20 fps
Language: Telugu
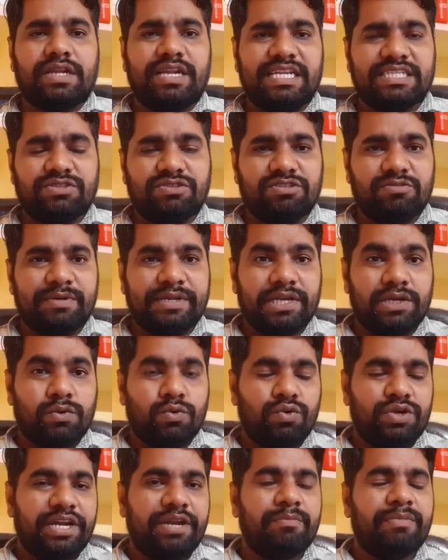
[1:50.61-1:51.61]
నెక్స్ట్ వచ్చేప్పటికి
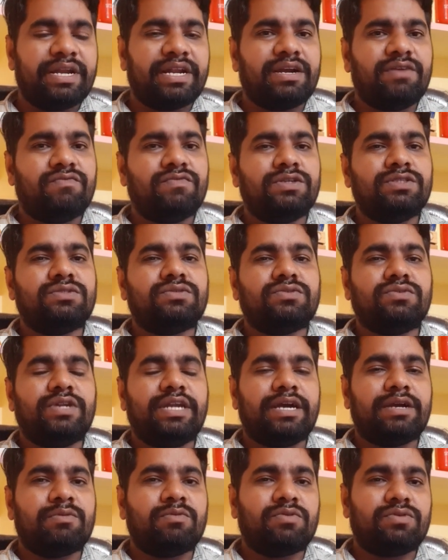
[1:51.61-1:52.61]
గుటెన్బర్గ్ అవ్వచ్చు
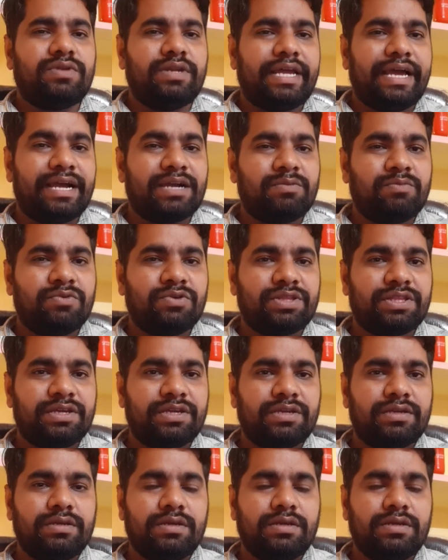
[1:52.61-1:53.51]
లేక లేకపోతే